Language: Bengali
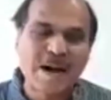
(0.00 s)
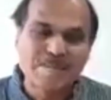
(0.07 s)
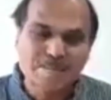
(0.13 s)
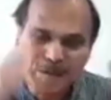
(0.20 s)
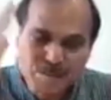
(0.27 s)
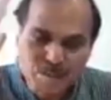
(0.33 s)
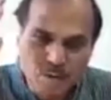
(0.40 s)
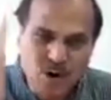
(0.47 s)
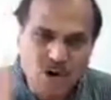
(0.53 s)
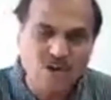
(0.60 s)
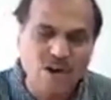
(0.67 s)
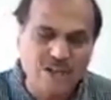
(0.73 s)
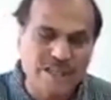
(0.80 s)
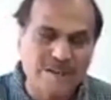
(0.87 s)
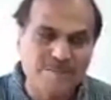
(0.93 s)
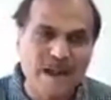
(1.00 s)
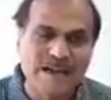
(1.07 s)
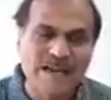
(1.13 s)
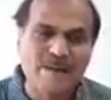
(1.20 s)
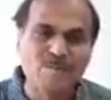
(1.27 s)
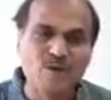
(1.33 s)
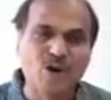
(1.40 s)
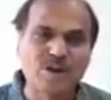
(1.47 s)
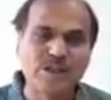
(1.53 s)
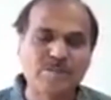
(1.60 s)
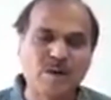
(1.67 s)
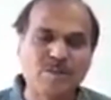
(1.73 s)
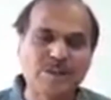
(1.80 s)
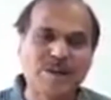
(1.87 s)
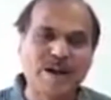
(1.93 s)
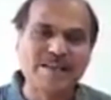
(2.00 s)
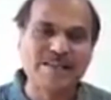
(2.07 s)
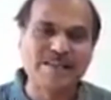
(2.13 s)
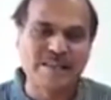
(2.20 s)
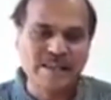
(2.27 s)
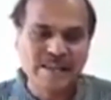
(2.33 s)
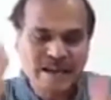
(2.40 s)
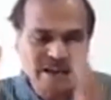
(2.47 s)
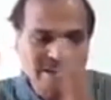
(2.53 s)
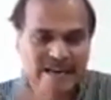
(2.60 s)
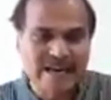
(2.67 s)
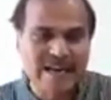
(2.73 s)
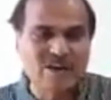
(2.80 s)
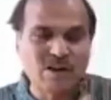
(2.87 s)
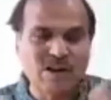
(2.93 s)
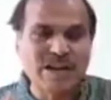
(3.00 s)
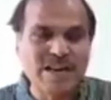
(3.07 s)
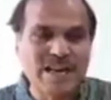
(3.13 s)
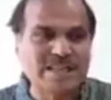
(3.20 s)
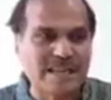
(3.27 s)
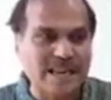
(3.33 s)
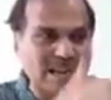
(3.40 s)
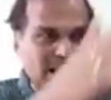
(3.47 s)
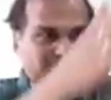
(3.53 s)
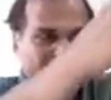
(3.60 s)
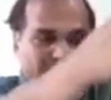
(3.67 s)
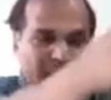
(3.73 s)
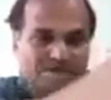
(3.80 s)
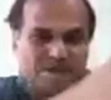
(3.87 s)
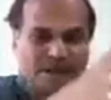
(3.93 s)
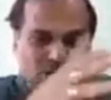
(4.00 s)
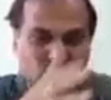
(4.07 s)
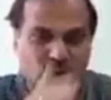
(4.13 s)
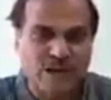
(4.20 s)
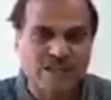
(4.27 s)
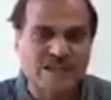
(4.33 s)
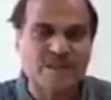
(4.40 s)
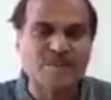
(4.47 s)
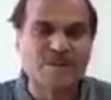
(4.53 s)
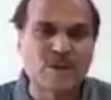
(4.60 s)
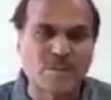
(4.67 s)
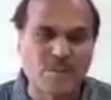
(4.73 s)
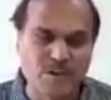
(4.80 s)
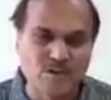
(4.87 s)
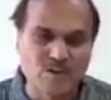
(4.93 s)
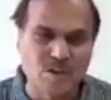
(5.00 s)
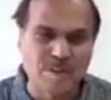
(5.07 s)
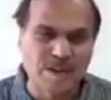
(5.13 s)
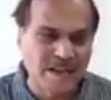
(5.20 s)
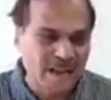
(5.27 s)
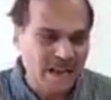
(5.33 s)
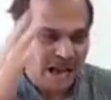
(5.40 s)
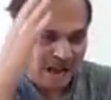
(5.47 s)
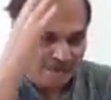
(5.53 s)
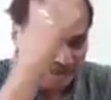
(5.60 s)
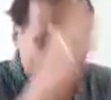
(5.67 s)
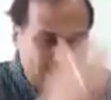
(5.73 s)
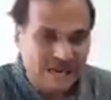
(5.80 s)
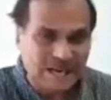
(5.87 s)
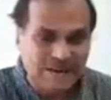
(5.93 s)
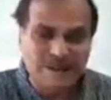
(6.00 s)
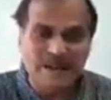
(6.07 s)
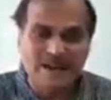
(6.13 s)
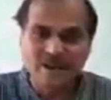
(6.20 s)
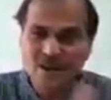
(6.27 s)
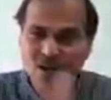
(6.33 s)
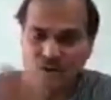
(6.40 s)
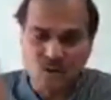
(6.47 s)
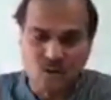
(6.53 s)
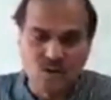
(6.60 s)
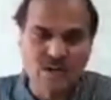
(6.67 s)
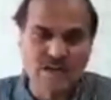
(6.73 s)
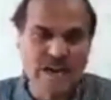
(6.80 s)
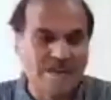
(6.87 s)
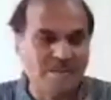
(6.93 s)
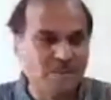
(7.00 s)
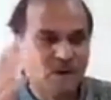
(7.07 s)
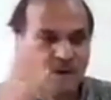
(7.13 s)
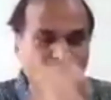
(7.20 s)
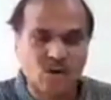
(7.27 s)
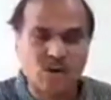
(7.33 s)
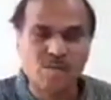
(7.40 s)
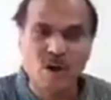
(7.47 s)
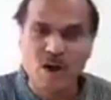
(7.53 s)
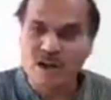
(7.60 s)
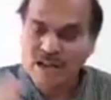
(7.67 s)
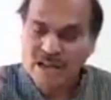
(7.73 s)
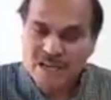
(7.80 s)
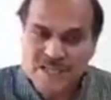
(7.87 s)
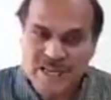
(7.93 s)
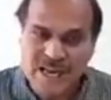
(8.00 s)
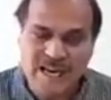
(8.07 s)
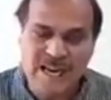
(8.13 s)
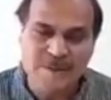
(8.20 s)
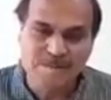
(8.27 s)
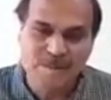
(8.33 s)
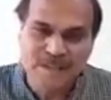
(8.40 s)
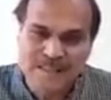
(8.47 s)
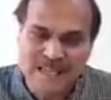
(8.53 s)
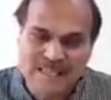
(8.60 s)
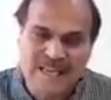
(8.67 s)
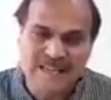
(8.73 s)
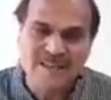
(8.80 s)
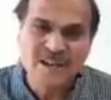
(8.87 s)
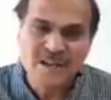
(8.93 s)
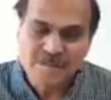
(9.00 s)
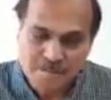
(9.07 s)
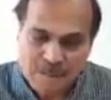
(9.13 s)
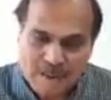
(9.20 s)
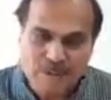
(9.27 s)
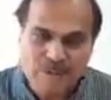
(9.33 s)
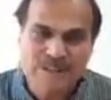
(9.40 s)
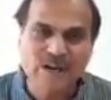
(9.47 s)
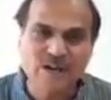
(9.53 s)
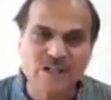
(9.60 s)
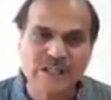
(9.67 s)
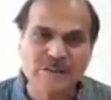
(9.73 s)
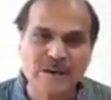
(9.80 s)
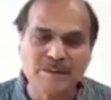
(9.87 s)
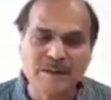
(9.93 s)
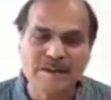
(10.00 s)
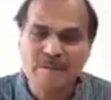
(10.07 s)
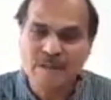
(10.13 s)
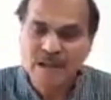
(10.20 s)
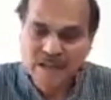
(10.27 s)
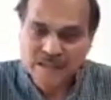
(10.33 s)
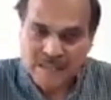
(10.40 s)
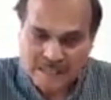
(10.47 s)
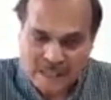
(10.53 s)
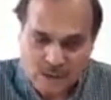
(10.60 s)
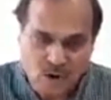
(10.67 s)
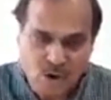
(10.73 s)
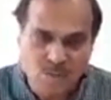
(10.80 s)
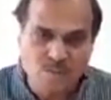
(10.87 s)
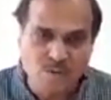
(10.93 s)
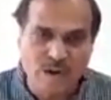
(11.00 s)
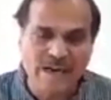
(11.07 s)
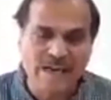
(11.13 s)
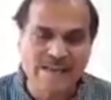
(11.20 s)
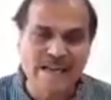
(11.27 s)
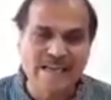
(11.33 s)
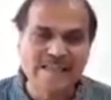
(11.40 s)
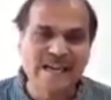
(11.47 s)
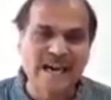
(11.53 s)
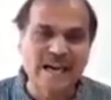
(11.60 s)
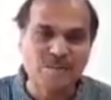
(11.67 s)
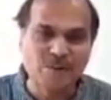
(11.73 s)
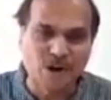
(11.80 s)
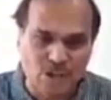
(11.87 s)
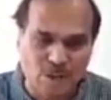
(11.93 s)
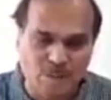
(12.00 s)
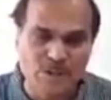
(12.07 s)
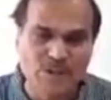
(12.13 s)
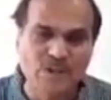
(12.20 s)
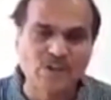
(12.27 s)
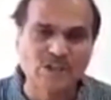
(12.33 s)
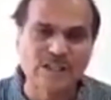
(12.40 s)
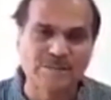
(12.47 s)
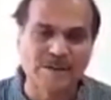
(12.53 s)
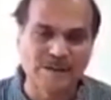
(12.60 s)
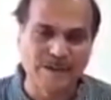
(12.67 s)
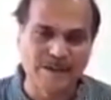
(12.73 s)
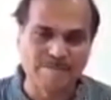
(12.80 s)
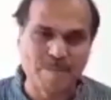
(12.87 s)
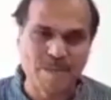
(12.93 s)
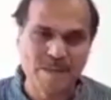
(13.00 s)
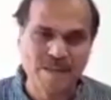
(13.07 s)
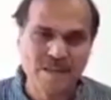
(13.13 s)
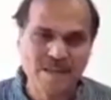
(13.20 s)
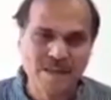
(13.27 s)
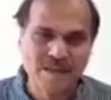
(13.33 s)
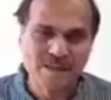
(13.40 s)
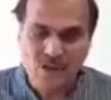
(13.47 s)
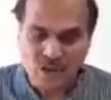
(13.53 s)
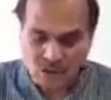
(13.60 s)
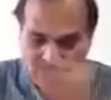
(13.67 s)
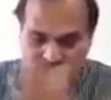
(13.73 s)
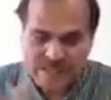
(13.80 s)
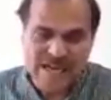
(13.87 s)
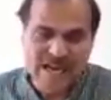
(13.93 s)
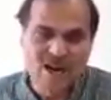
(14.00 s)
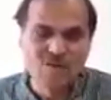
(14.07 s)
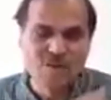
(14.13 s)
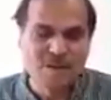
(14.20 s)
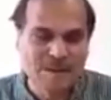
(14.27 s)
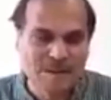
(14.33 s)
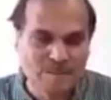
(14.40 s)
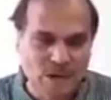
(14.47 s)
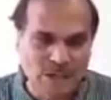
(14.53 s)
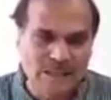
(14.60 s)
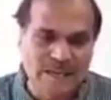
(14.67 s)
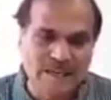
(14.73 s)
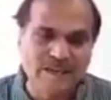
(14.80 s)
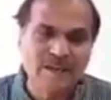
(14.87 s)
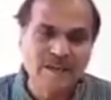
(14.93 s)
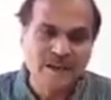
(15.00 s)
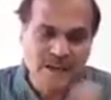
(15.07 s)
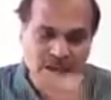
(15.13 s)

আপনি ভুল করছেন বাংলার মুখ্যমন্ত্রী মমতা ব্যানার্জি ট্রেনে করে নিয়ে এসলে আপনার চোখের সামনে সবকিছু হবে আপনি জানবেন কোন গ্রাম কোন ব্লক সেখানে আপনি তাদের ব্যবস্থা করতে পারবেন তাদের হোম কোয়ারেন্টাইন থেকে আরম্ভ করে সবকিছু করতে পারবেন যখন ট্রেনে উঠবে আপনি বলে দিন